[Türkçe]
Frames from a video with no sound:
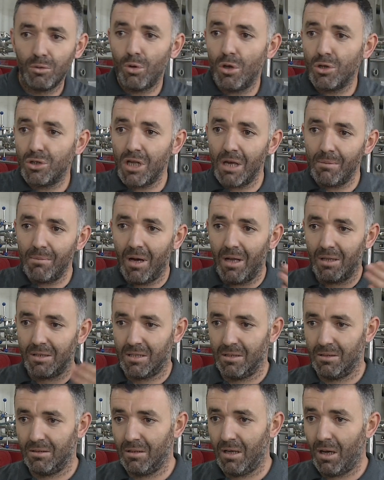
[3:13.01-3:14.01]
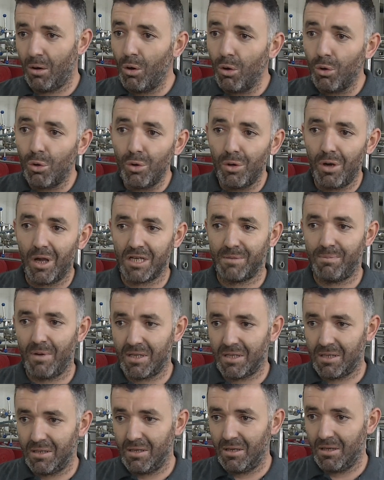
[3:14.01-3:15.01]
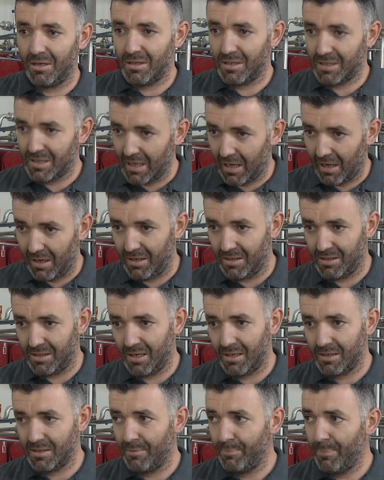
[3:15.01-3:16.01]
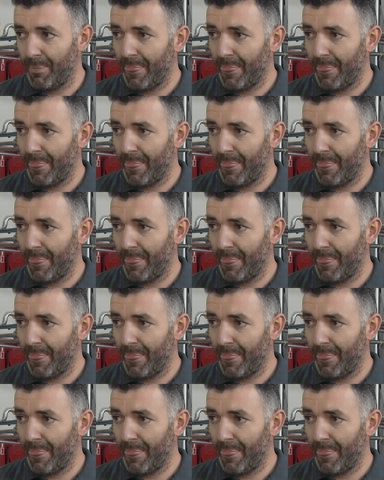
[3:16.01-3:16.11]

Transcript: gözlem altında olgunlaşmasını sağlayacağız.